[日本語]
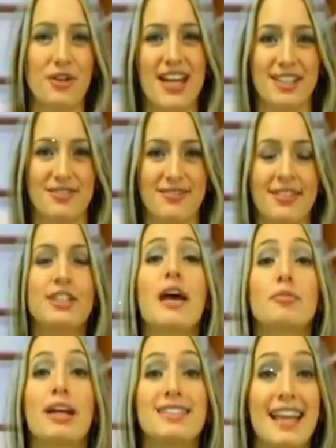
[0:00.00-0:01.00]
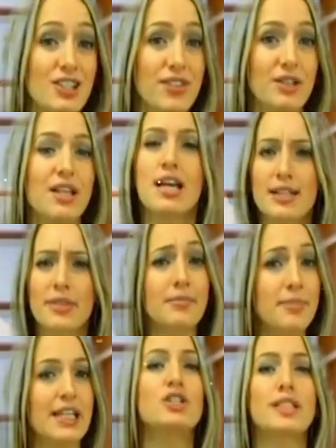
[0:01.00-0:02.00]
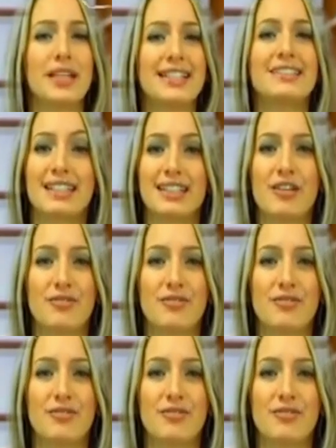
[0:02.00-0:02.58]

環奈。ここの読者